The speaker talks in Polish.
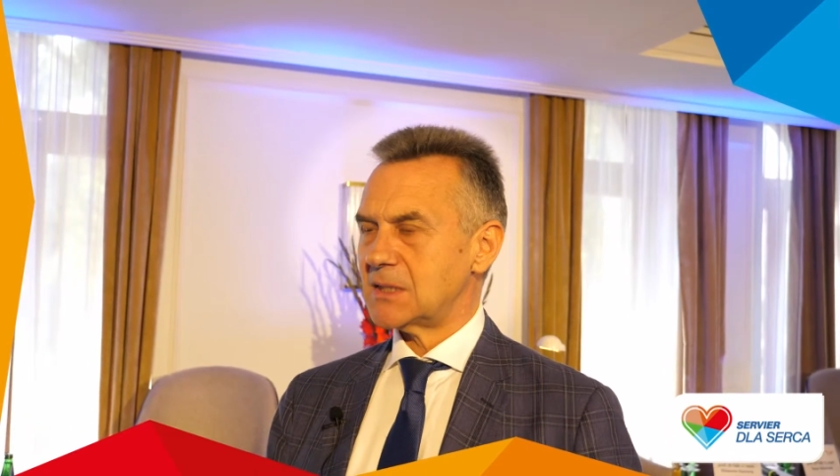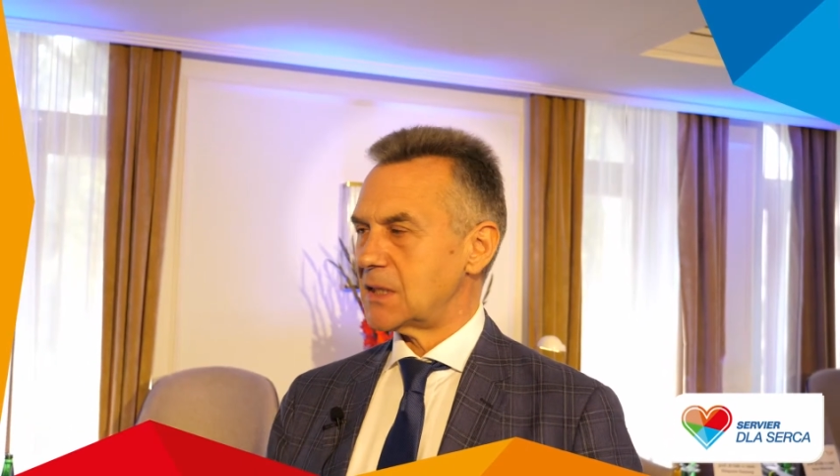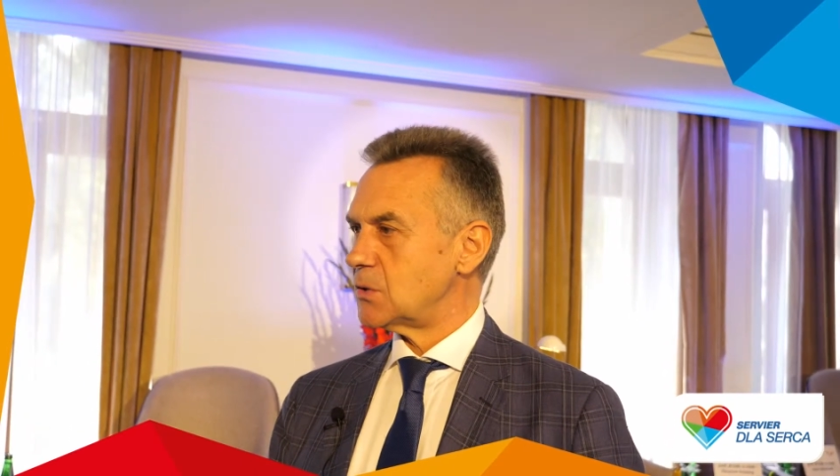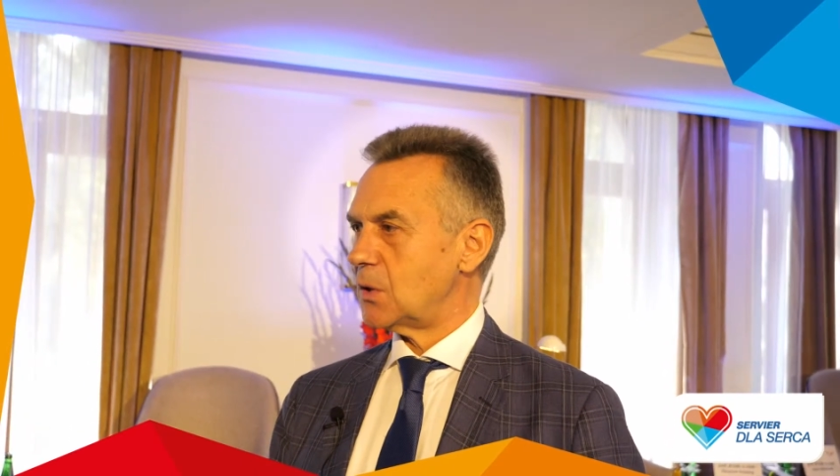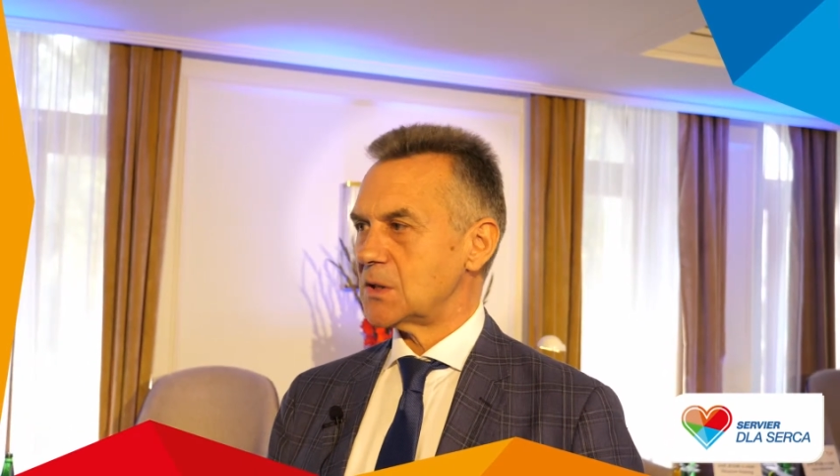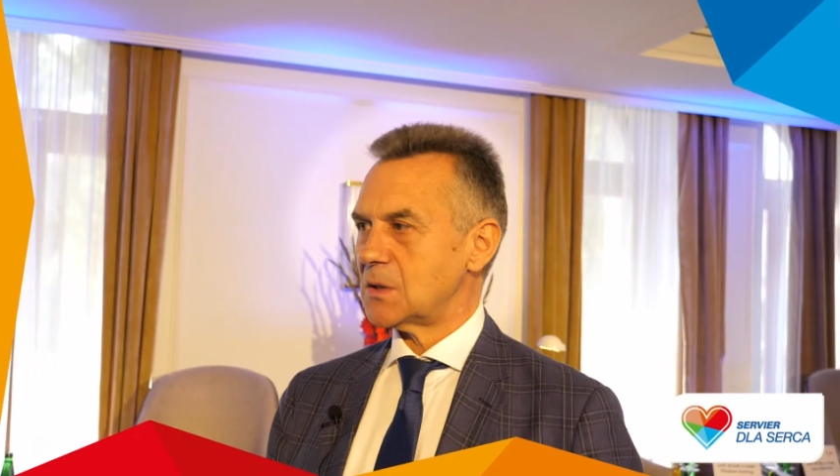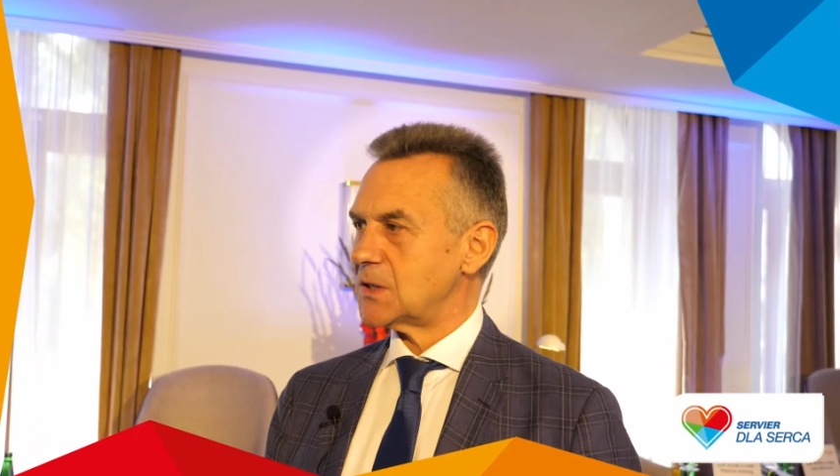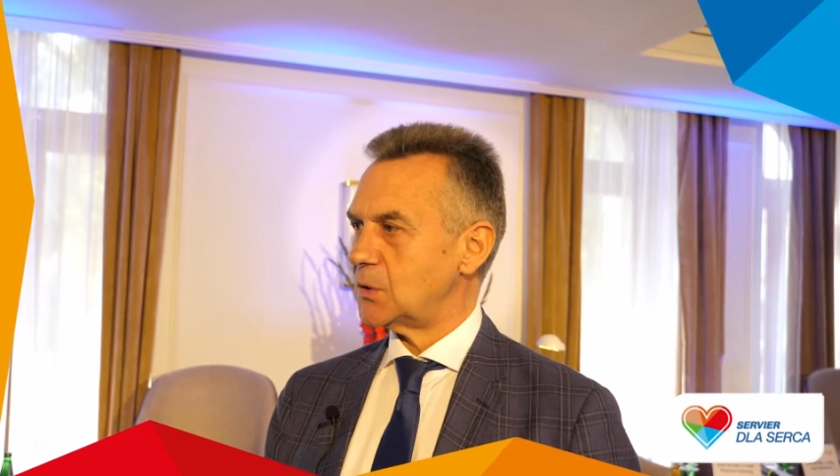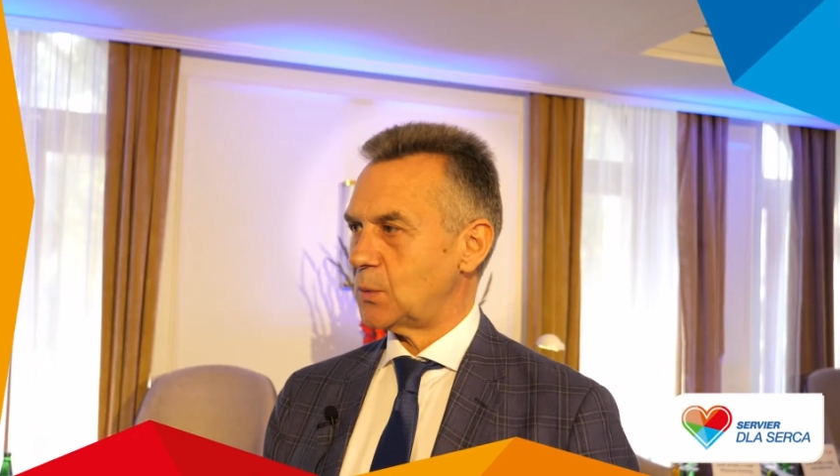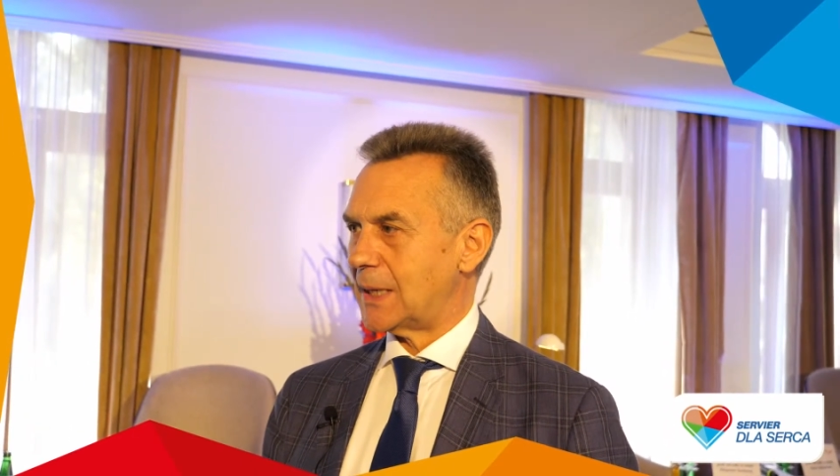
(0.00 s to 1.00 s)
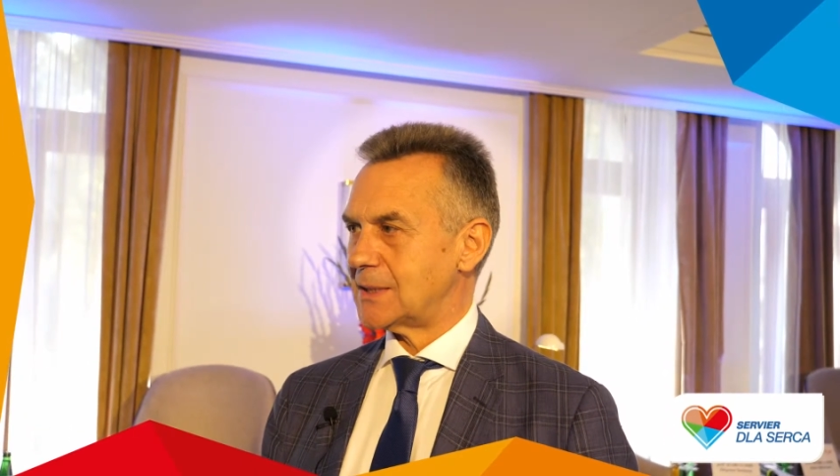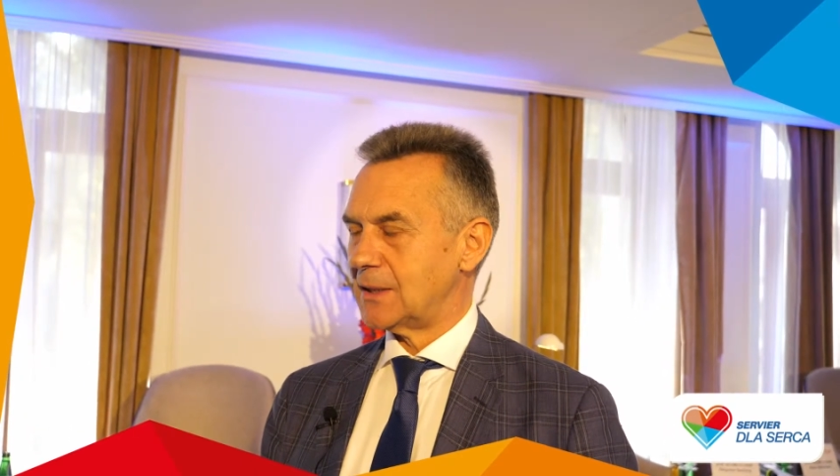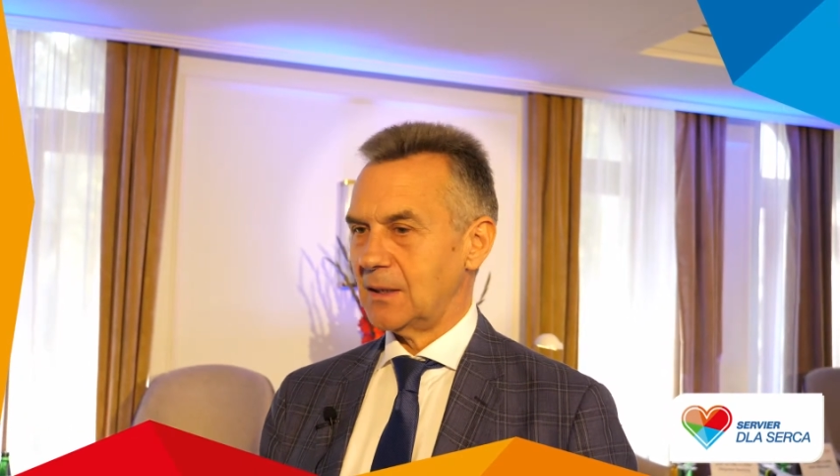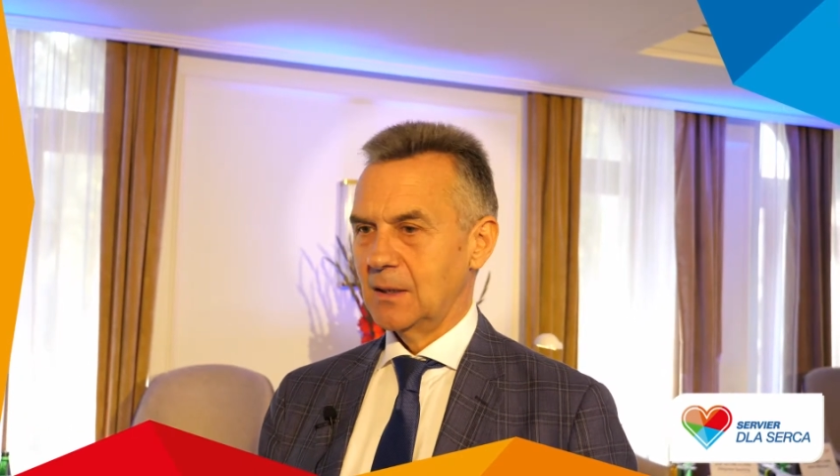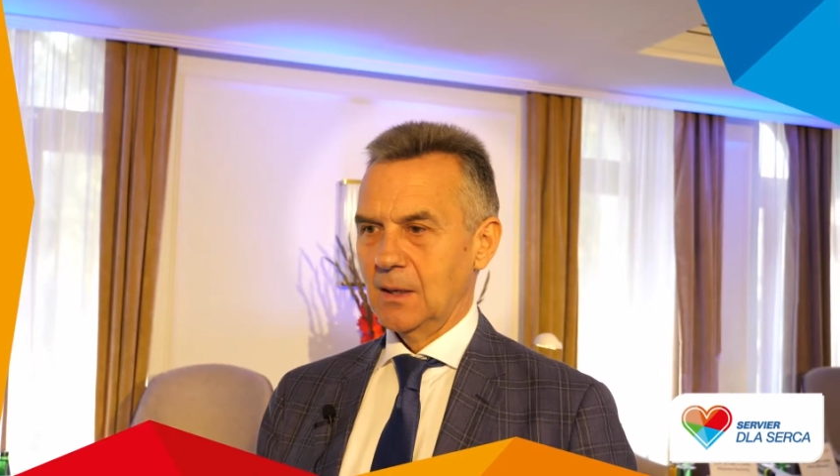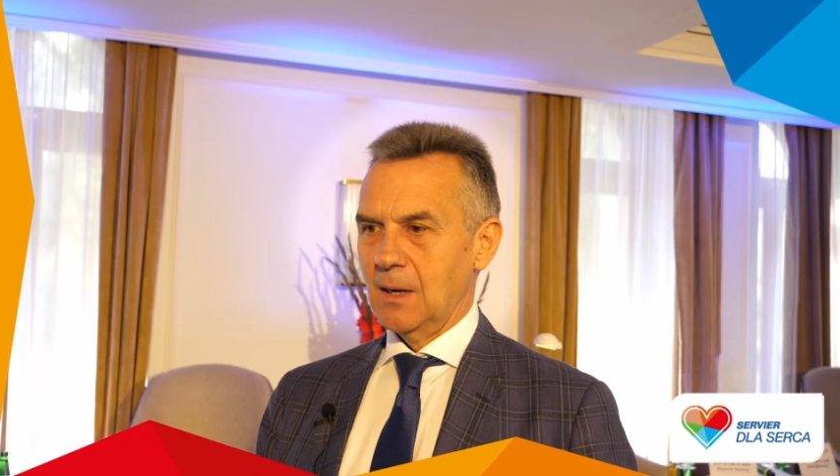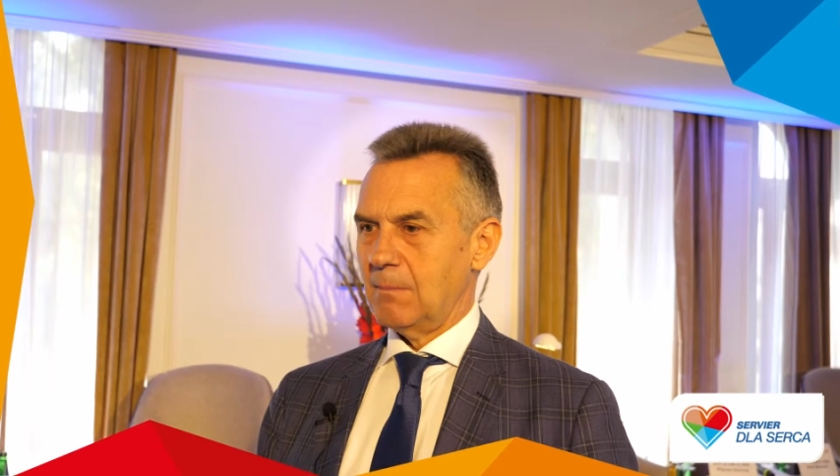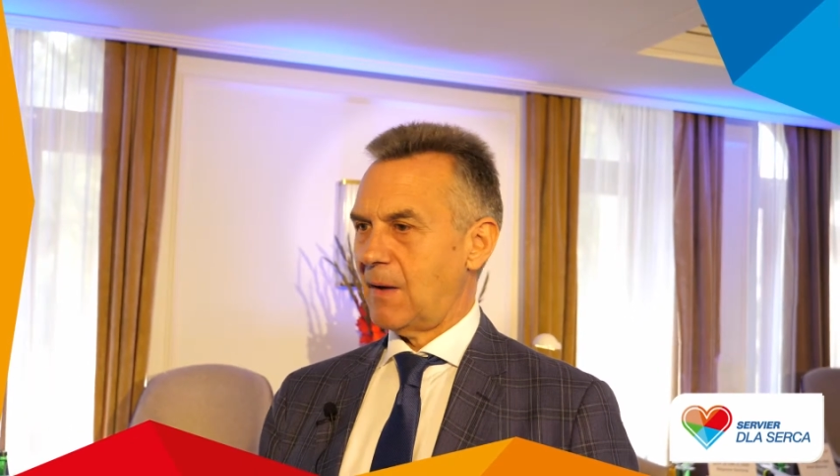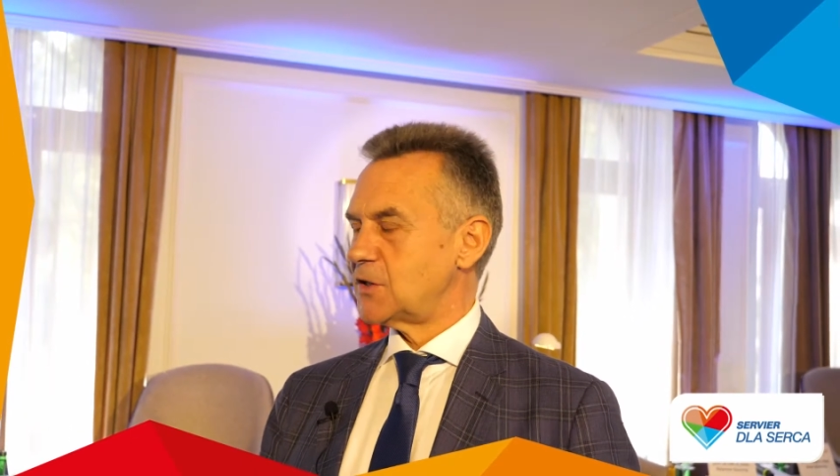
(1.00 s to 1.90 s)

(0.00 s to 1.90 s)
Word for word: stresującą sytuację, ma